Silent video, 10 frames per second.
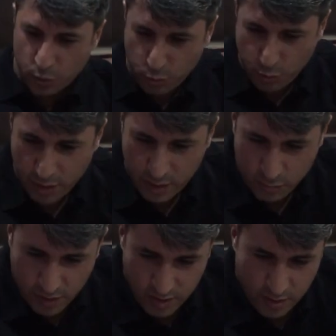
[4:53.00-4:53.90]
eski
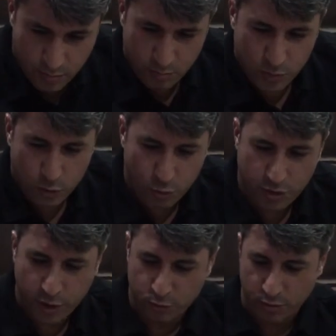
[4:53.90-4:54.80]
ürünlerimizi biz
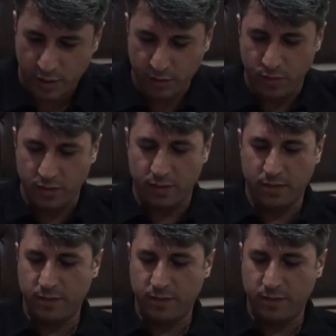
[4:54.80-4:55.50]
kornet olarak var.